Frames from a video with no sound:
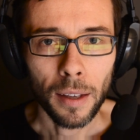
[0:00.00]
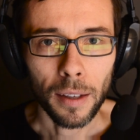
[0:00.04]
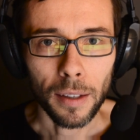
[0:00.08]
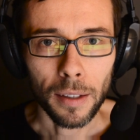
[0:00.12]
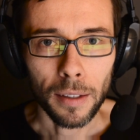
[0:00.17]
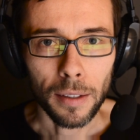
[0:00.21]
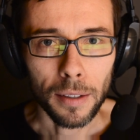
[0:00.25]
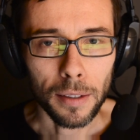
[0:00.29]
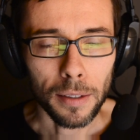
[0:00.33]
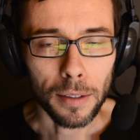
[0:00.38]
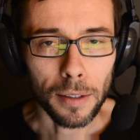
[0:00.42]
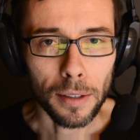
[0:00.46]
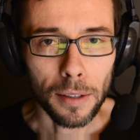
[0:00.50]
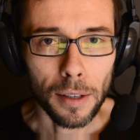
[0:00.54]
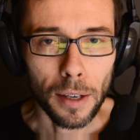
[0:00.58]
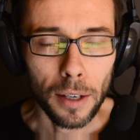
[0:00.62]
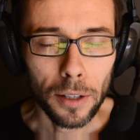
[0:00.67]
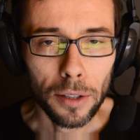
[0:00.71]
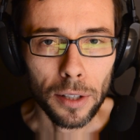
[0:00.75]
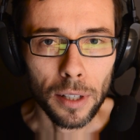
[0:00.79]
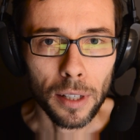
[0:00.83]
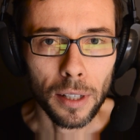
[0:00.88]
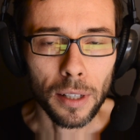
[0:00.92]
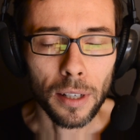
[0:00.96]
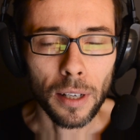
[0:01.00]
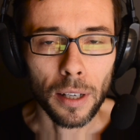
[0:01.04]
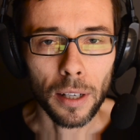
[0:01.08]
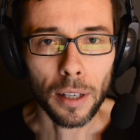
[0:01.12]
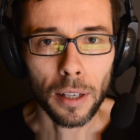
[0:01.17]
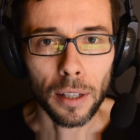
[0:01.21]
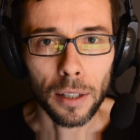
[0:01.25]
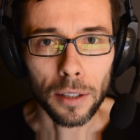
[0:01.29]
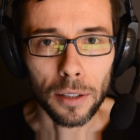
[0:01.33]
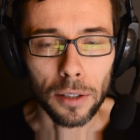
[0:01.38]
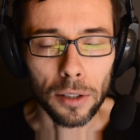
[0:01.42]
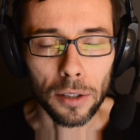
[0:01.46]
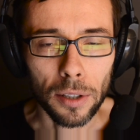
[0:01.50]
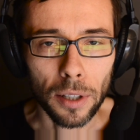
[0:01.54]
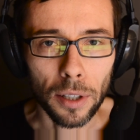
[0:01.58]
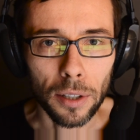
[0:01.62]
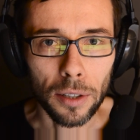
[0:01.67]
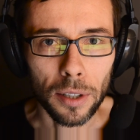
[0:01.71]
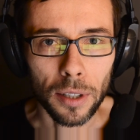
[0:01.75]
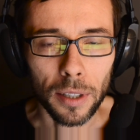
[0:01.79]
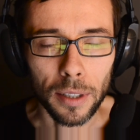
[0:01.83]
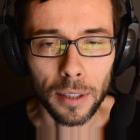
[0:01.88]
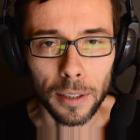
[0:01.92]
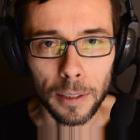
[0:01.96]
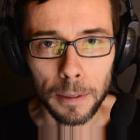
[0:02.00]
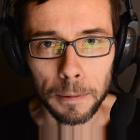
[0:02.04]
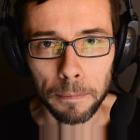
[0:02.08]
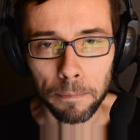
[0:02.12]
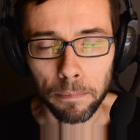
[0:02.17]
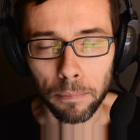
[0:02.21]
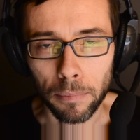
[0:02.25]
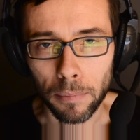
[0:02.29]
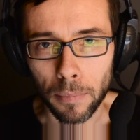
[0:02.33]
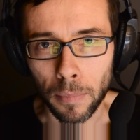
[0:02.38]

Y, I jeszcze jedna rzecz. Y,